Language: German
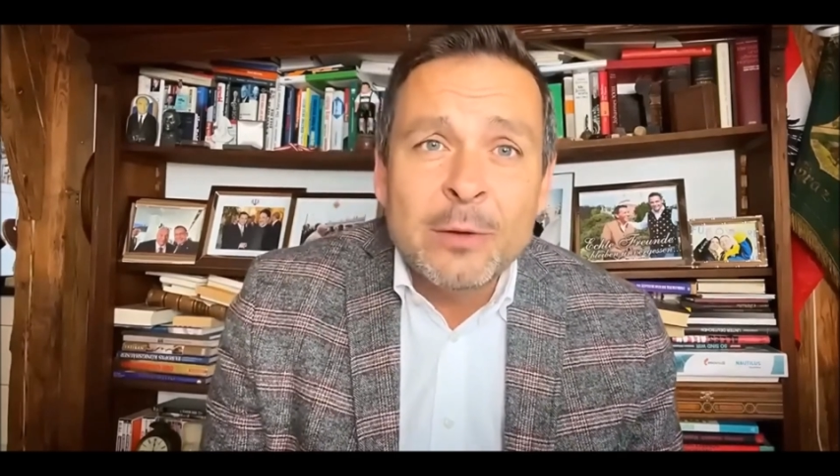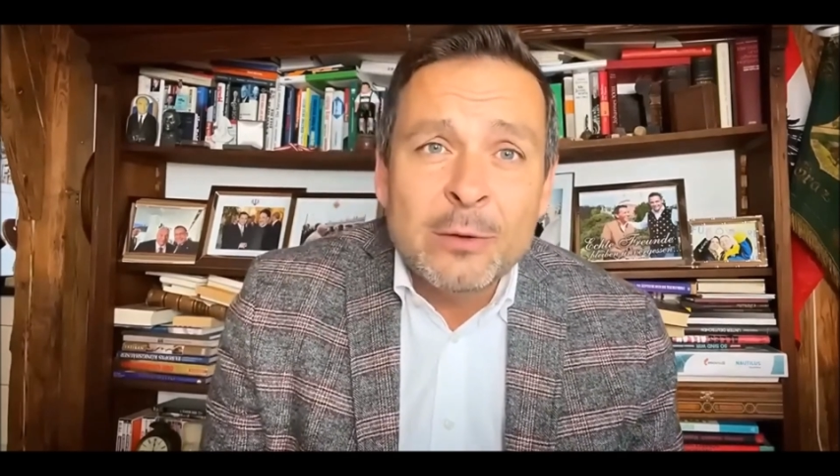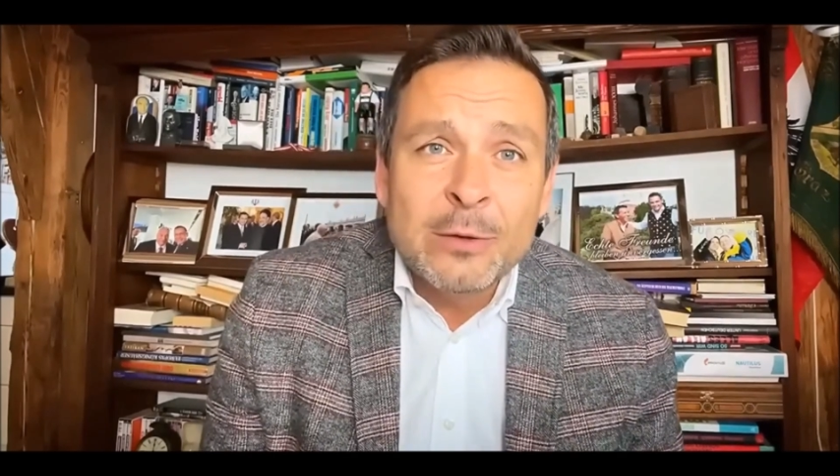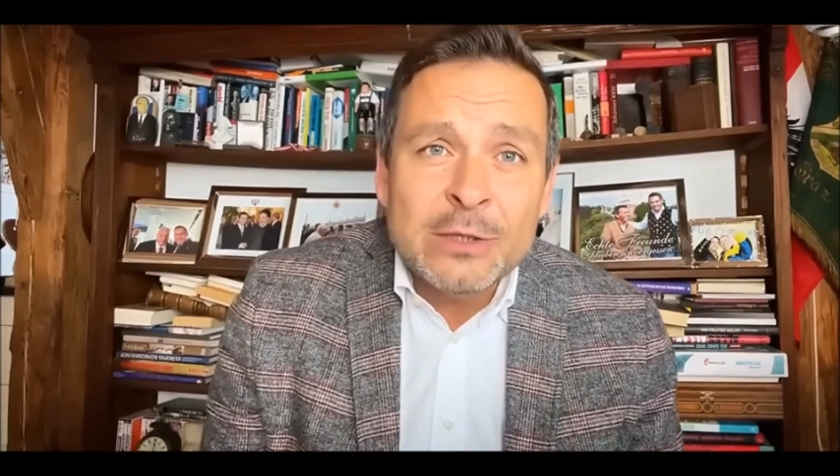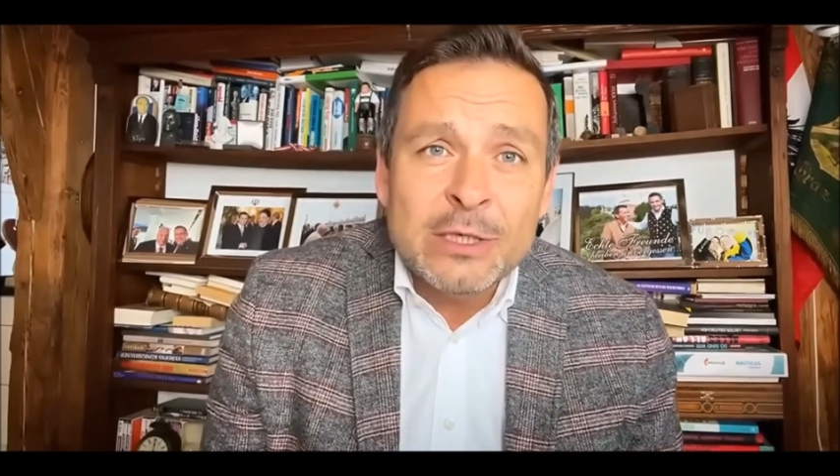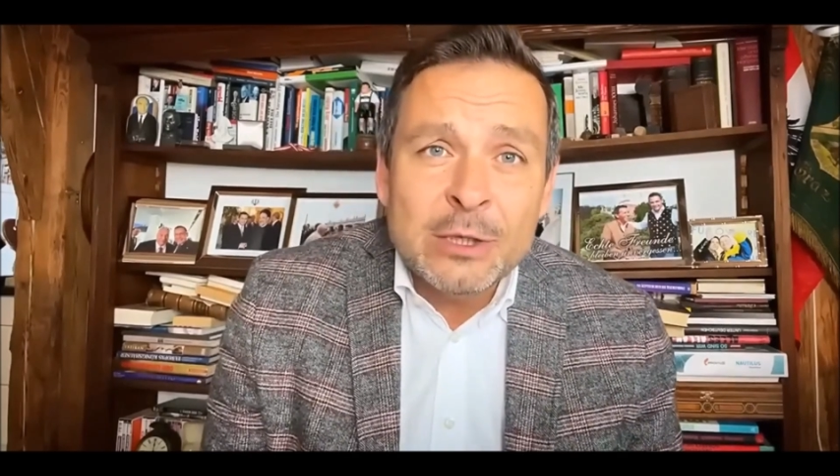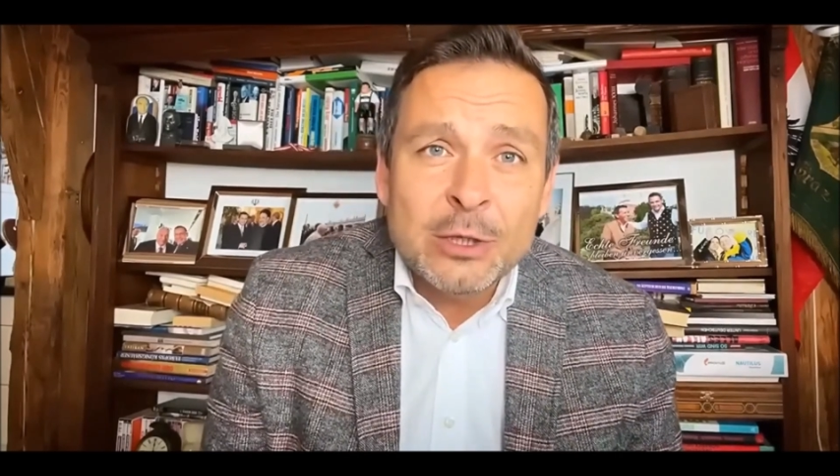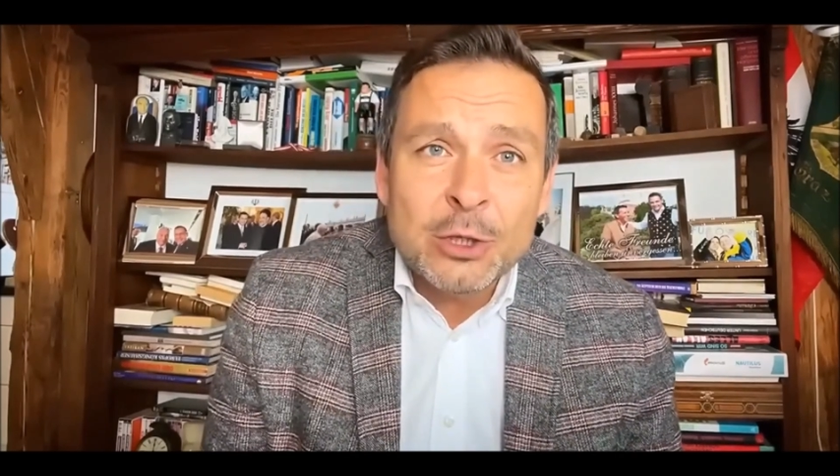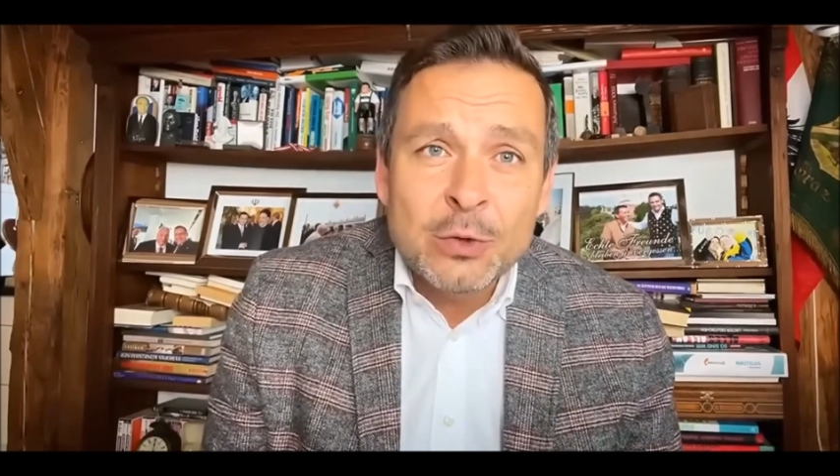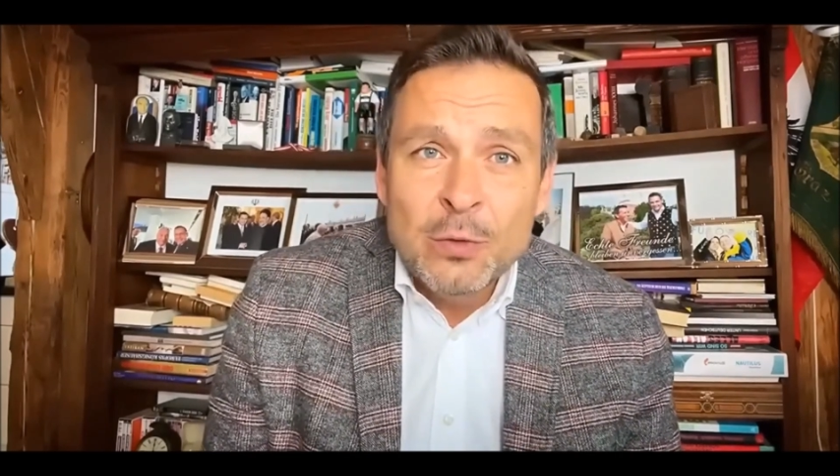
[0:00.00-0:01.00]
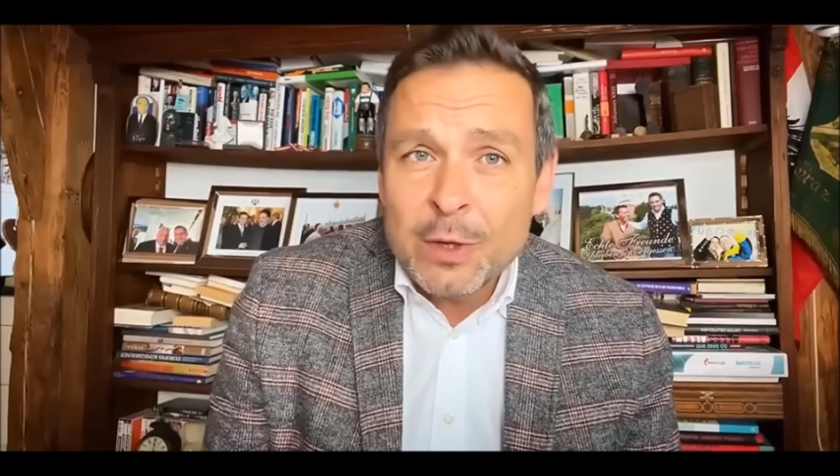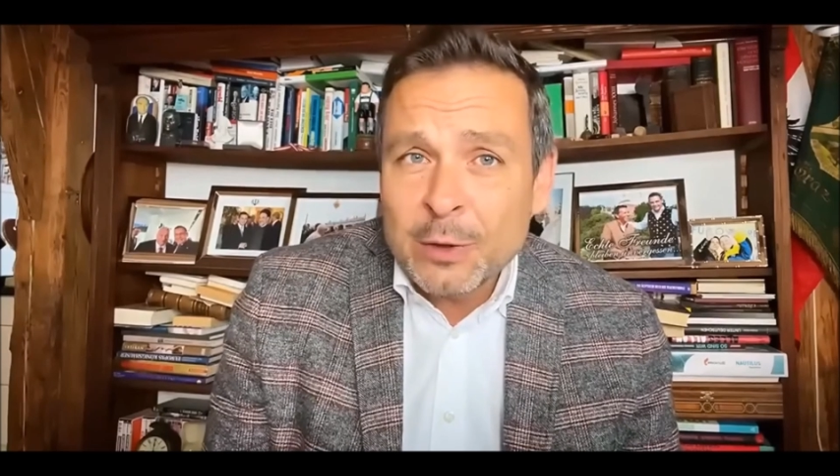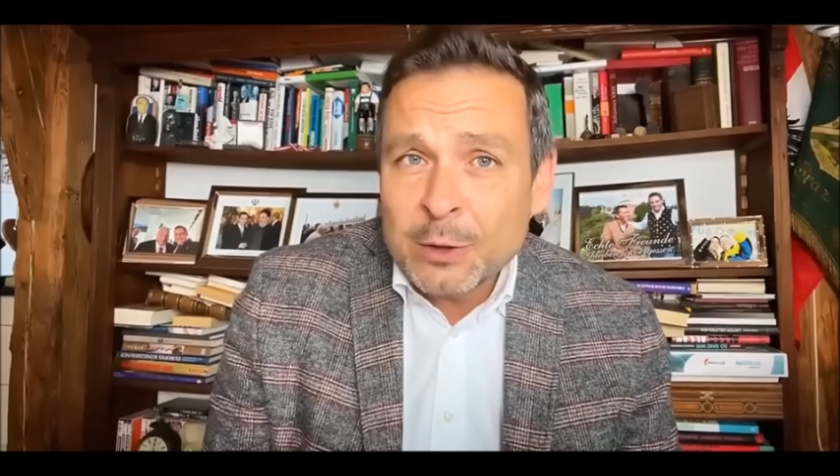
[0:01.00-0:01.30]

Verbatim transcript: rührt sie die sture